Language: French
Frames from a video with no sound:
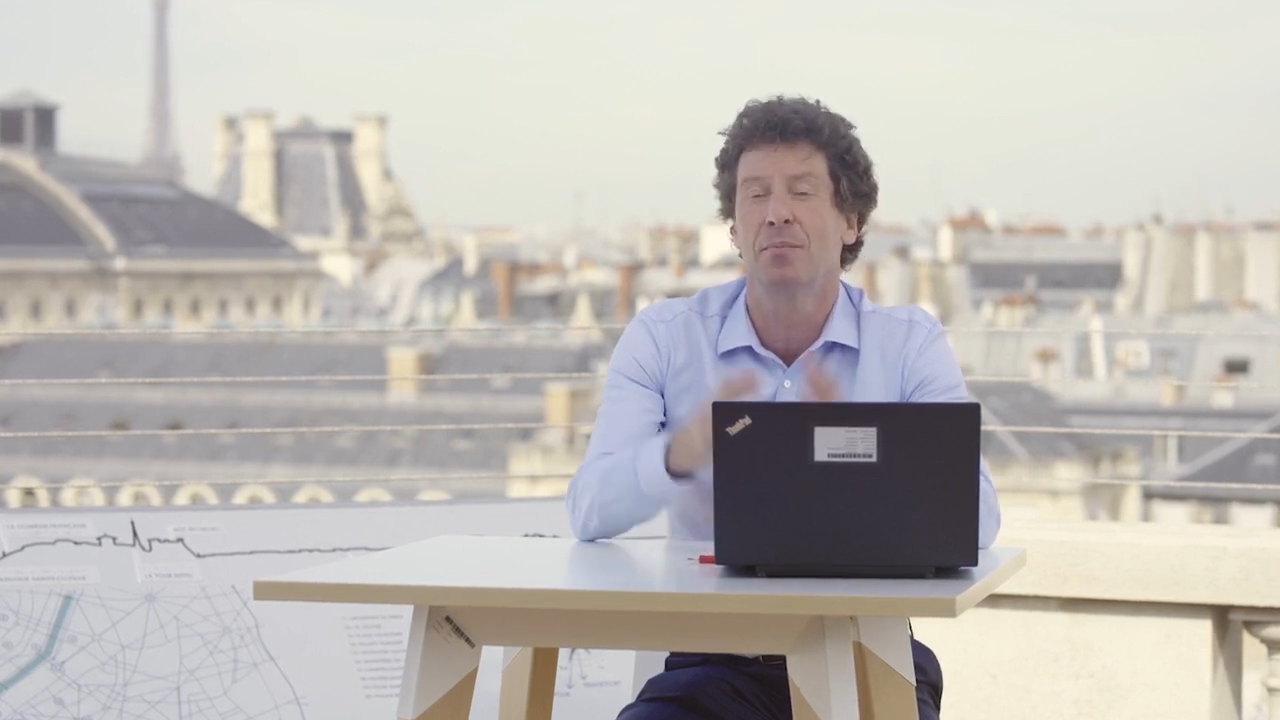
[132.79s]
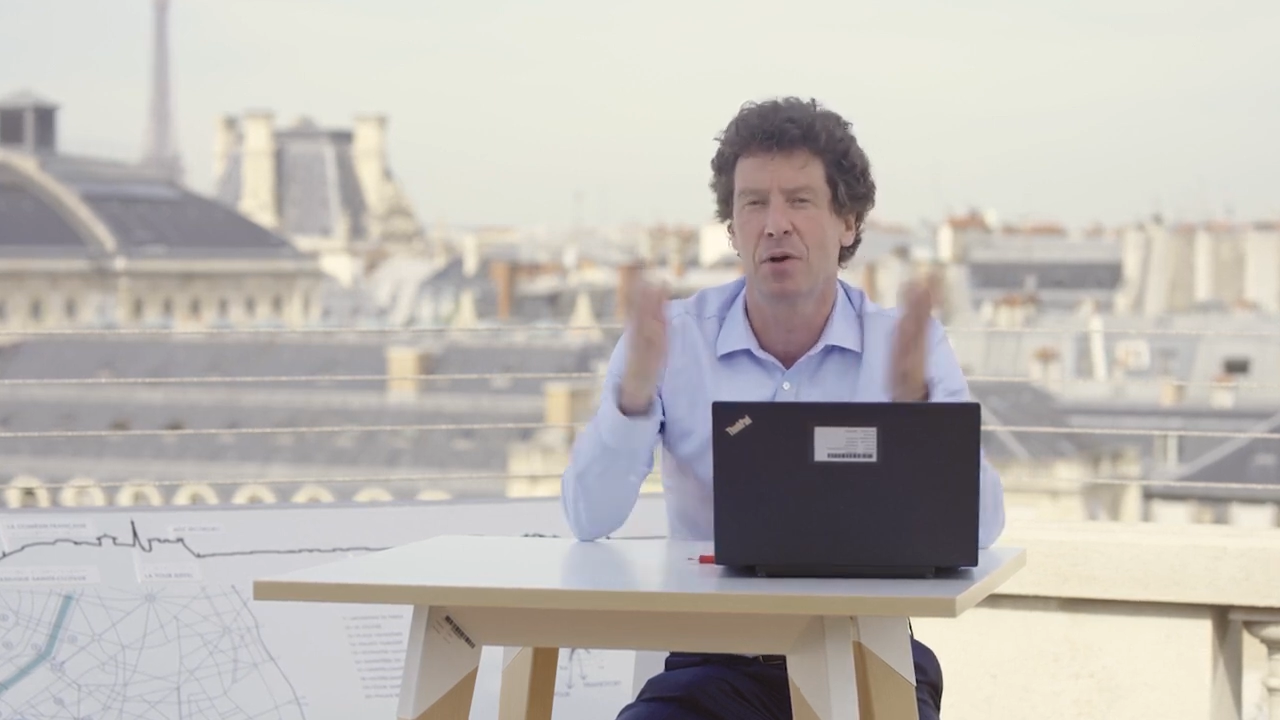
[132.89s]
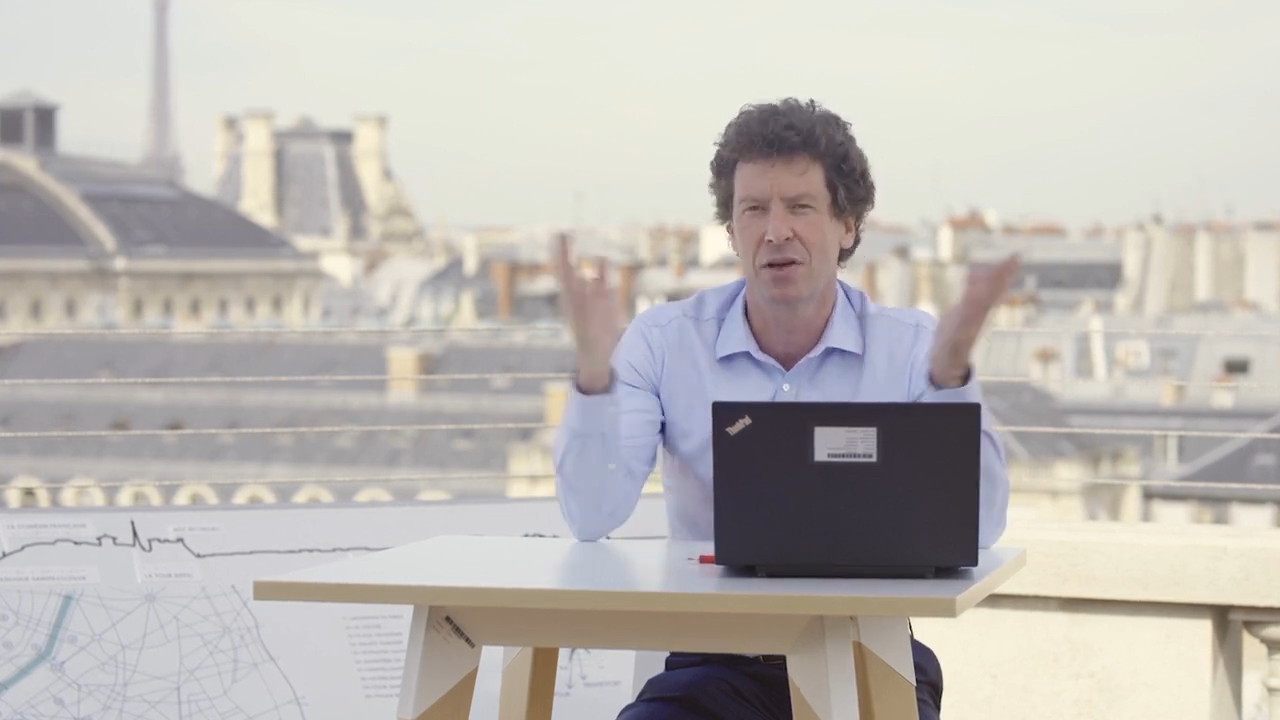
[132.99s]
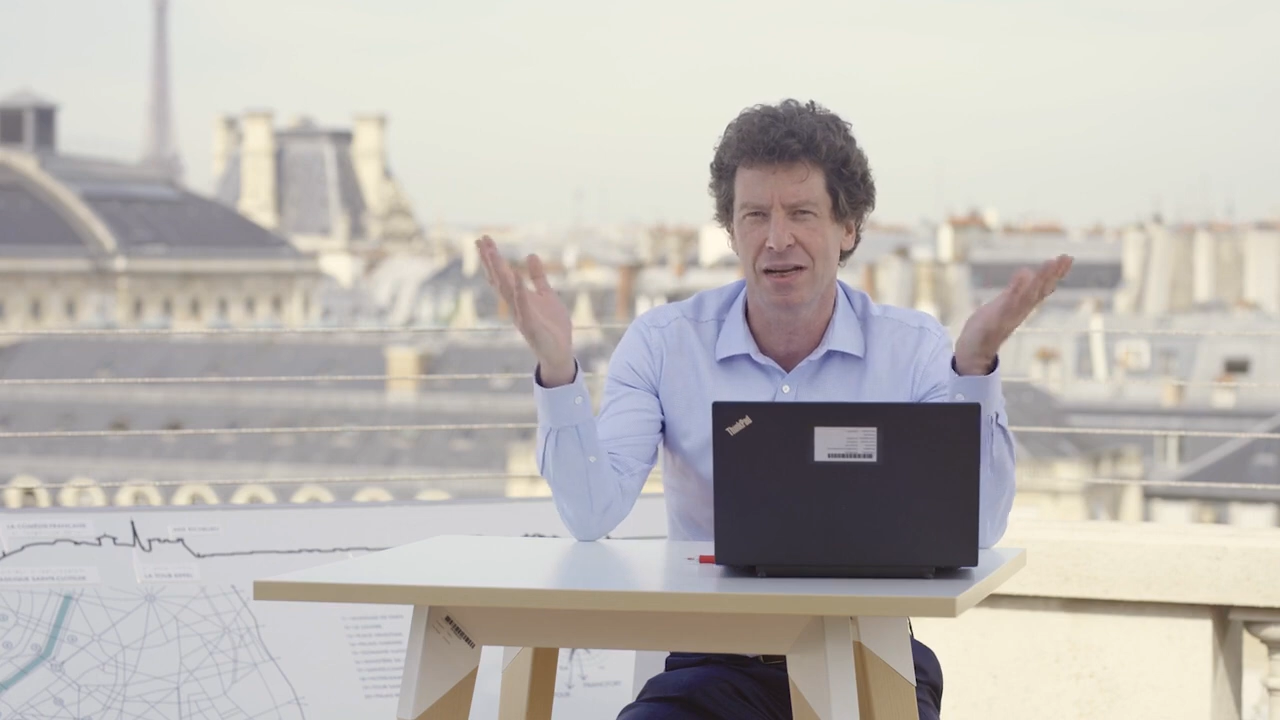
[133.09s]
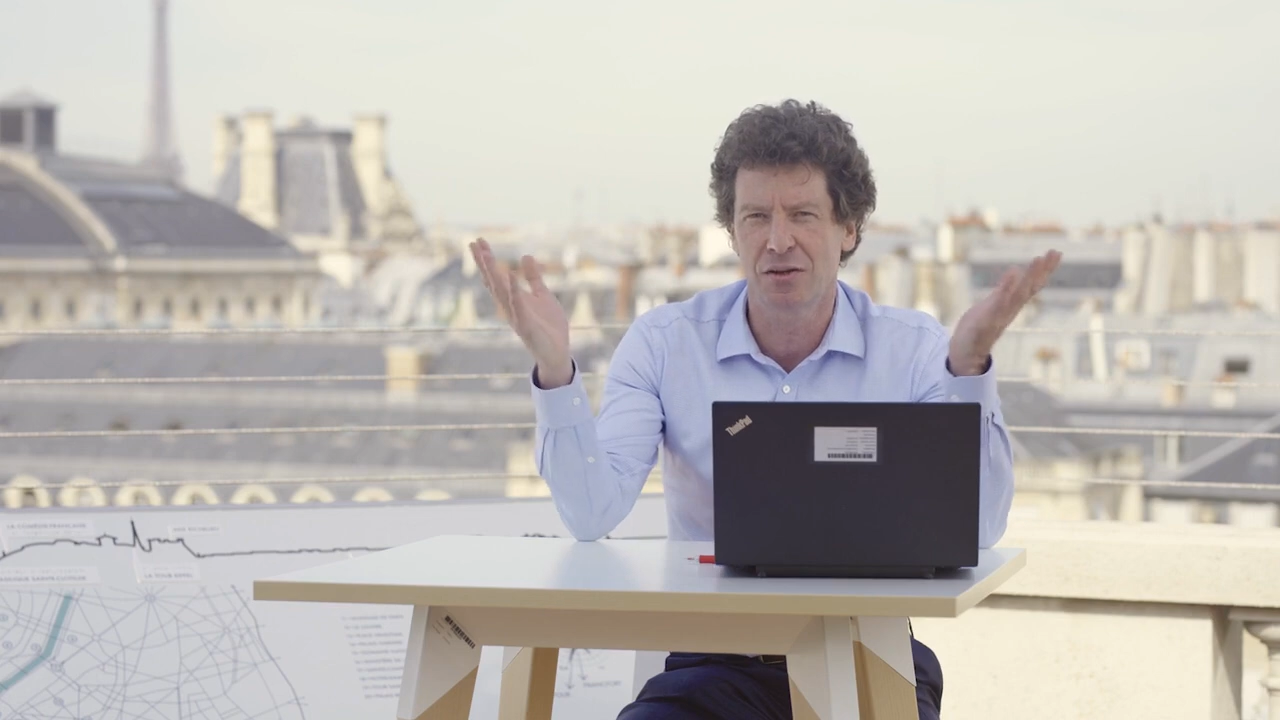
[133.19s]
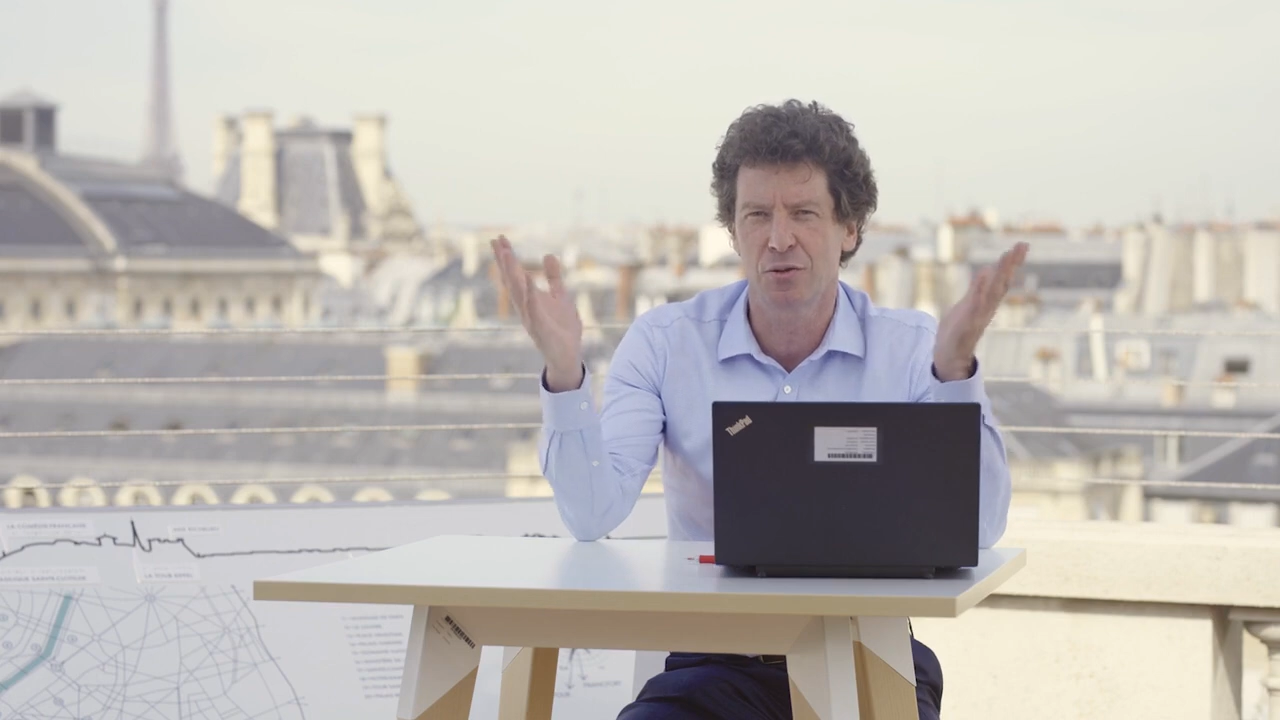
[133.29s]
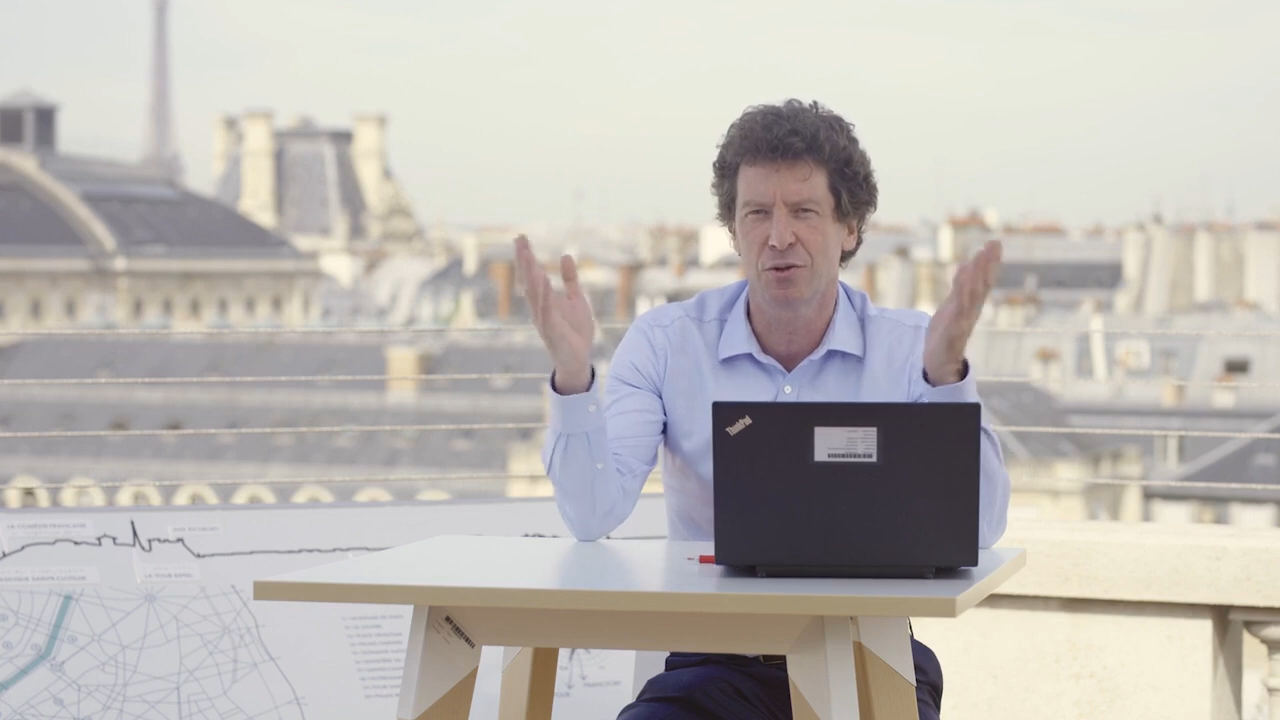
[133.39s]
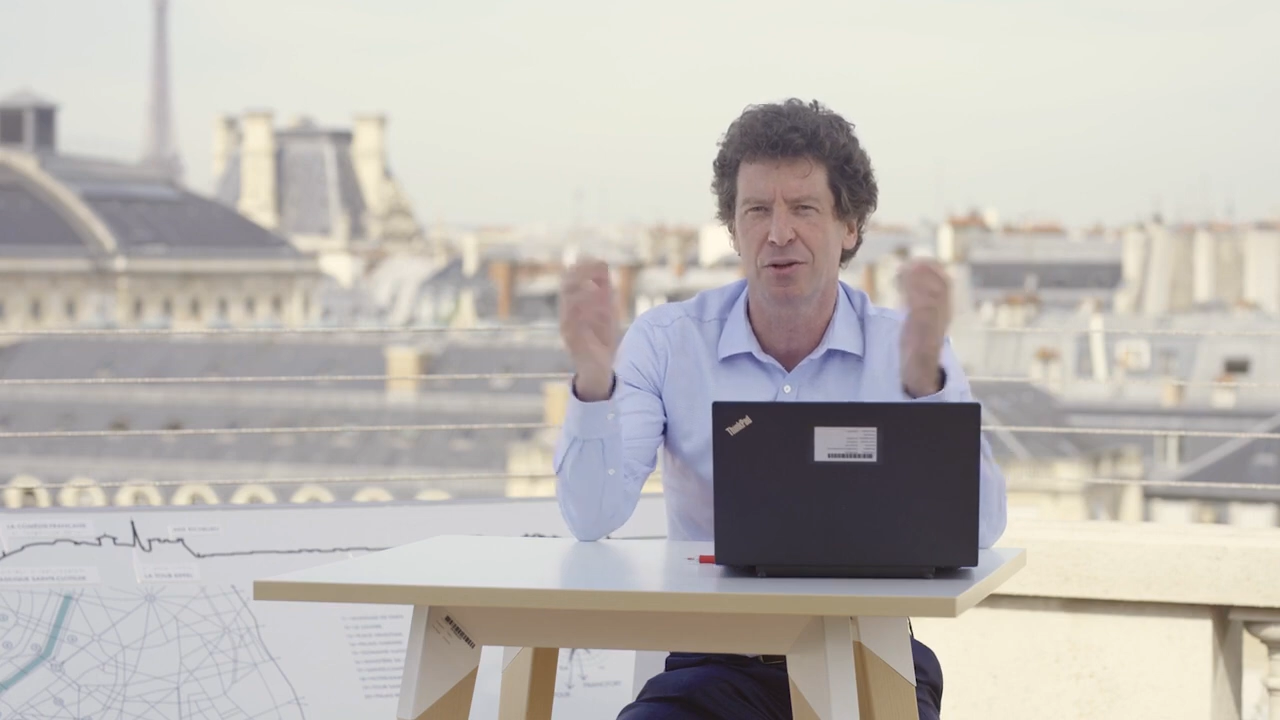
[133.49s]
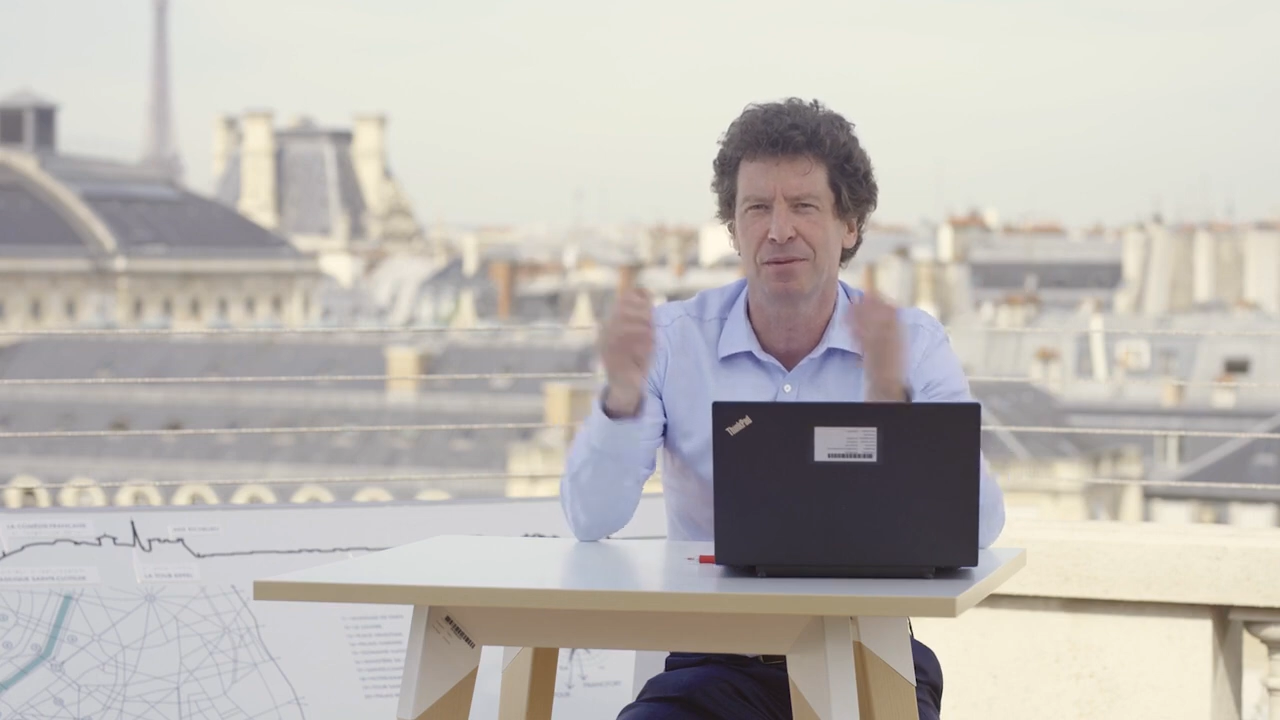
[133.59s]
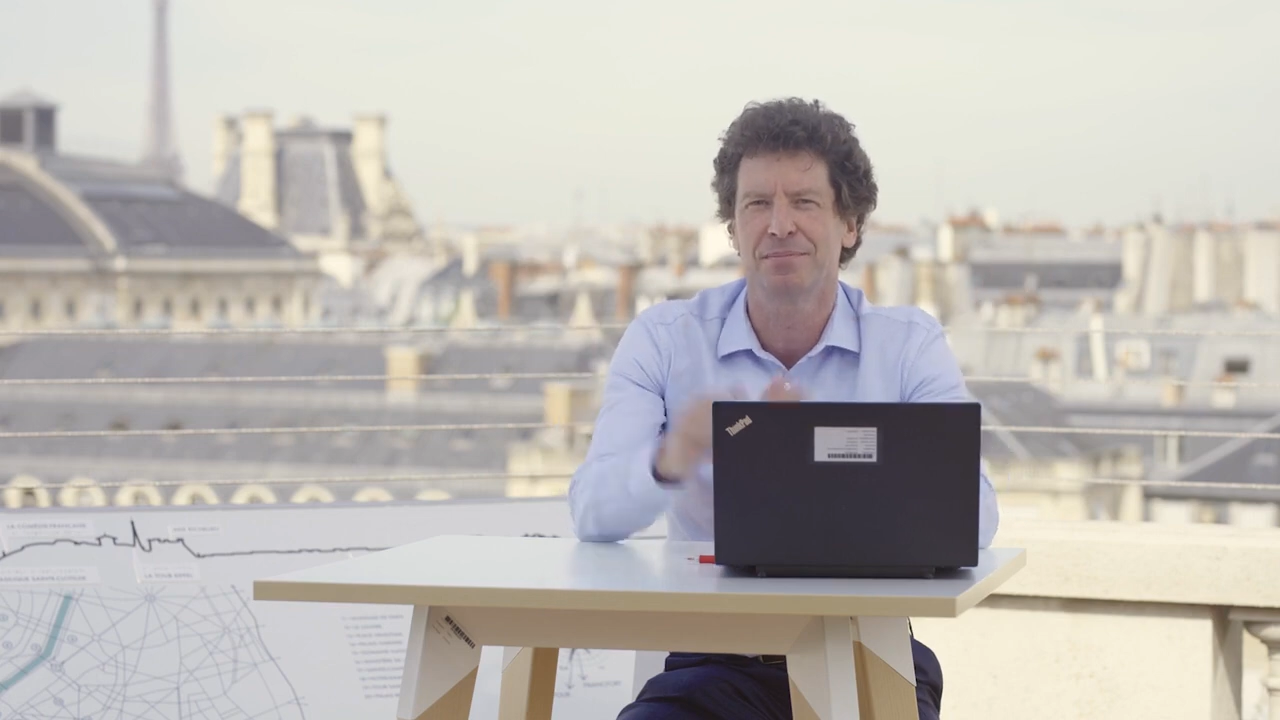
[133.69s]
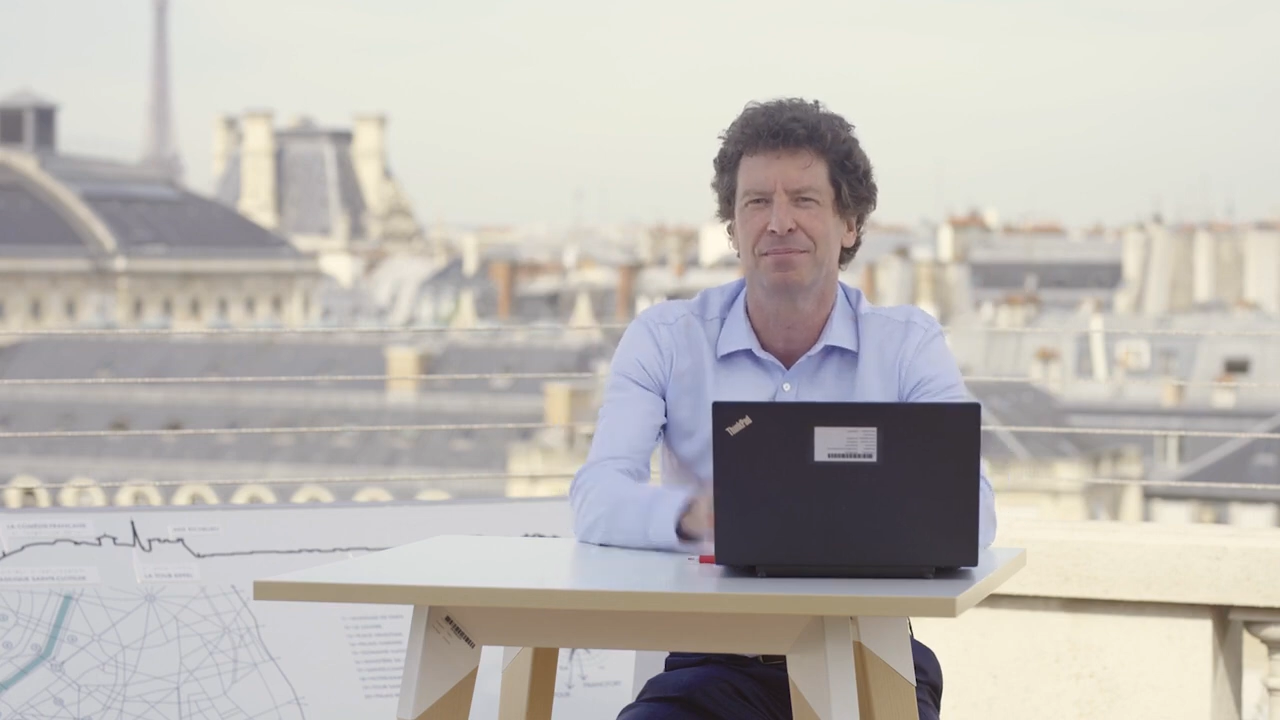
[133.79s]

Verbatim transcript: Bonne lecture